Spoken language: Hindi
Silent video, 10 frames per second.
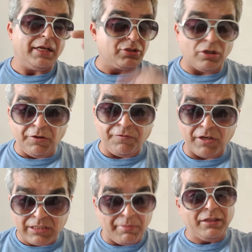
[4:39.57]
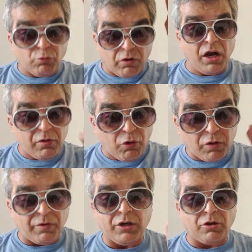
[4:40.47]
इट इज नॉट द फर्स्ट टाइम इन वर्ल्ड
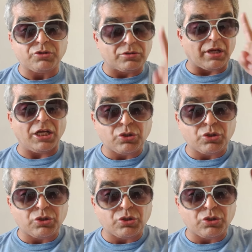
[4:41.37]
वॉर वन ऑल्सो